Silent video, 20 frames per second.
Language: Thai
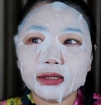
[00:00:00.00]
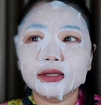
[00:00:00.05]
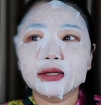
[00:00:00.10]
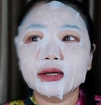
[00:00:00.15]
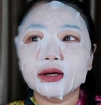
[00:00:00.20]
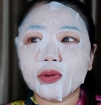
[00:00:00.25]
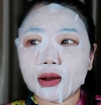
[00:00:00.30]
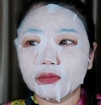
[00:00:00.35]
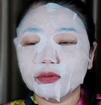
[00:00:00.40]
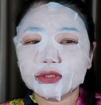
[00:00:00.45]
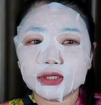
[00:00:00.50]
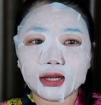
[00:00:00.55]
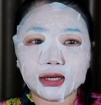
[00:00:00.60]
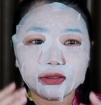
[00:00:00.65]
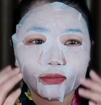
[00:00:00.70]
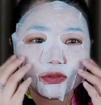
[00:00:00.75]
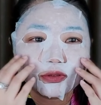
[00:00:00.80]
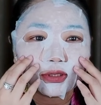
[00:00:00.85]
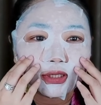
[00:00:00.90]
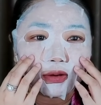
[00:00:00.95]
คือความรู้สึกอะต้
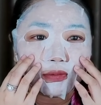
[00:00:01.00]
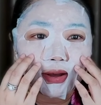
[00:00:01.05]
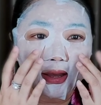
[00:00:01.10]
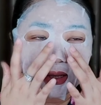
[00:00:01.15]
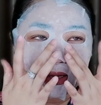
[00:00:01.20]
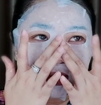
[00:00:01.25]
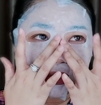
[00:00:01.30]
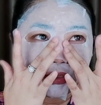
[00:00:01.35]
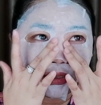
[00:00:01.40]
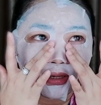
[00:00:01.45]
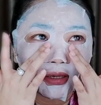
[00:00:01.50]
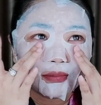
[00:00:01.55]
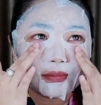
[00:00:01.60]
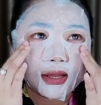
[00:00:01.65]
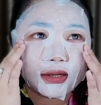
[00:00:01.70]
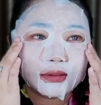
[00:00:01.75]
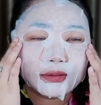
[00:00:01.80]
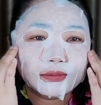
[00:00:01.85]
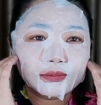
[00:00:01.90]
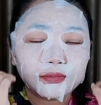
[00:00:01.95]
องรู้สึกเลยว่าเฮ้ยมัน